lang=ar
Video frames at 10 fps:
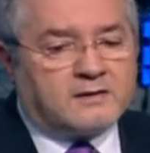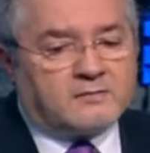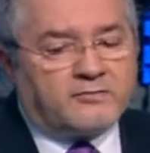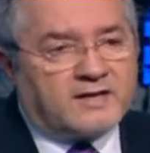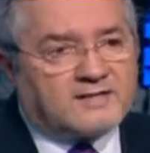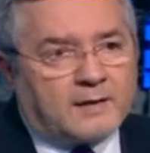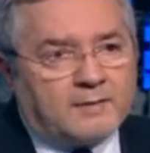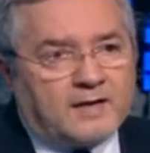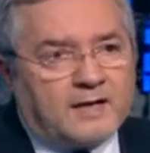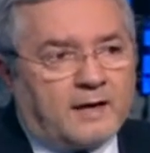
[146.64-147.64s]
فرص
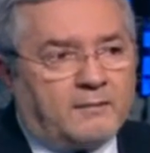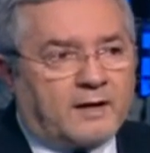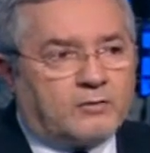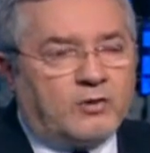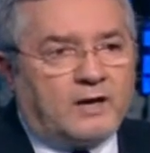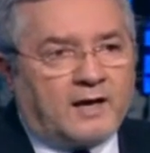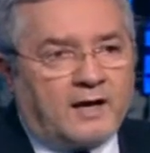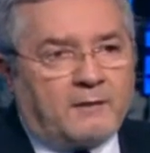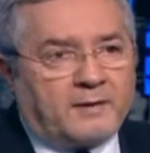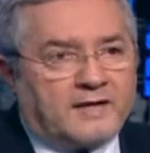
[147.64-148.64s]
عمل يلي عم
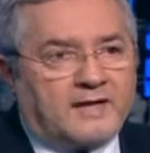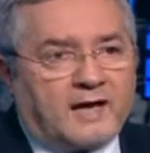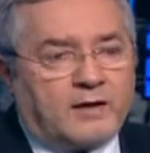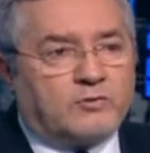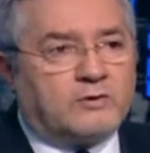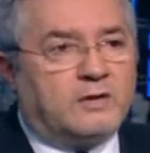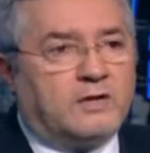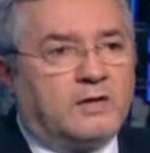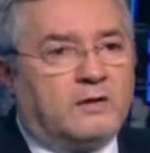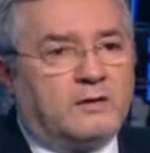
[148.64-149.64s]
بياخذوها عم بياخذها غيرهم
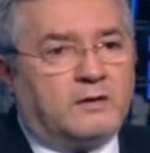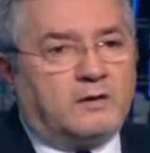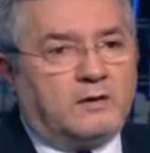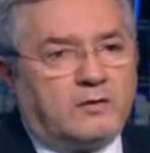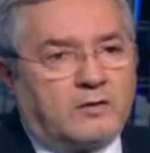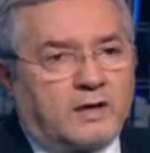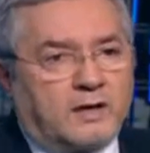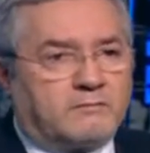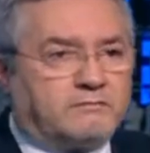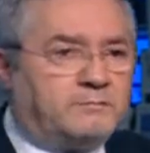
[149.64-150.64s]
آه،
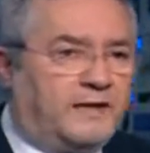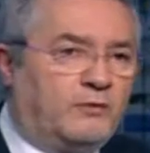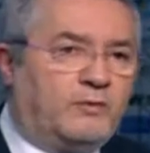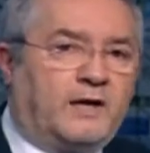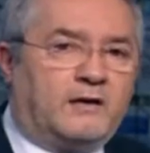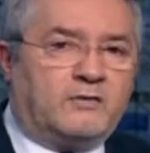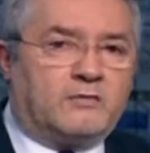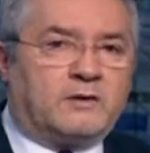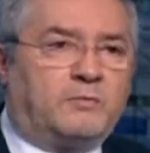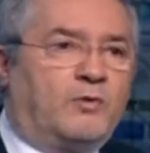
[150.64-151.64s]
اوكي بعنوان انه
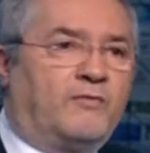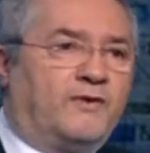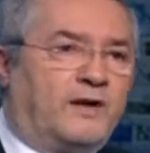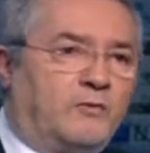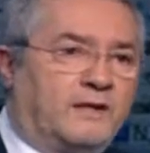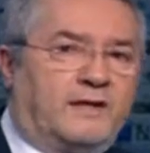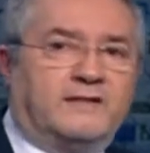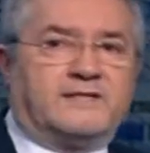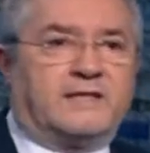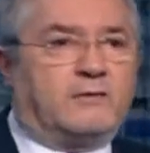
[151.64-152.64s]
انتبهوا في وضع
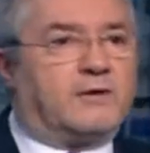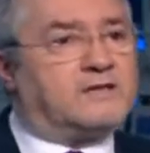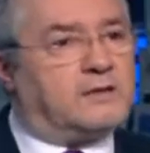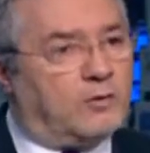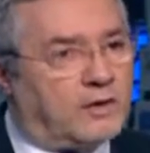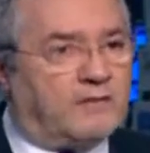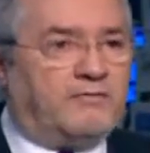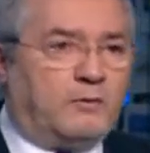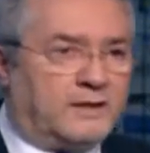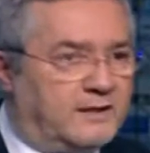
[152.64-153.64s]
انساني وكذا اوكي
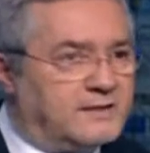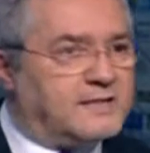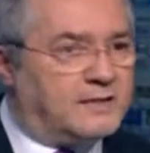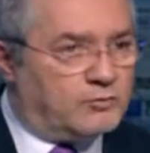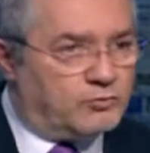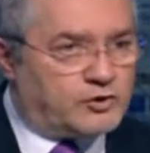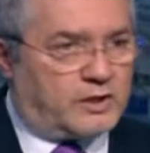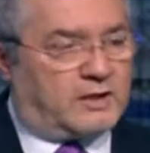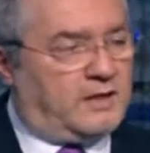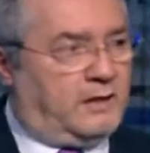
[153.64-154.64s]
في وضع انساني دون
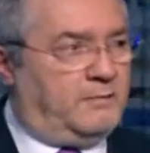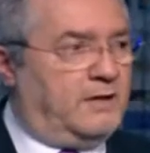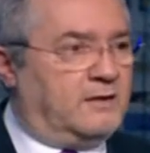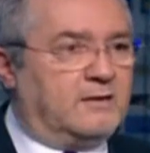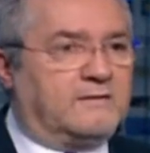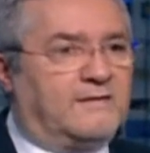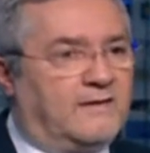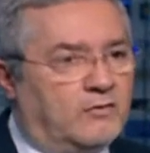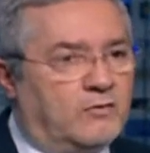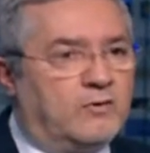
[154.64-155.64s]
شك نحن منا ضد الوضع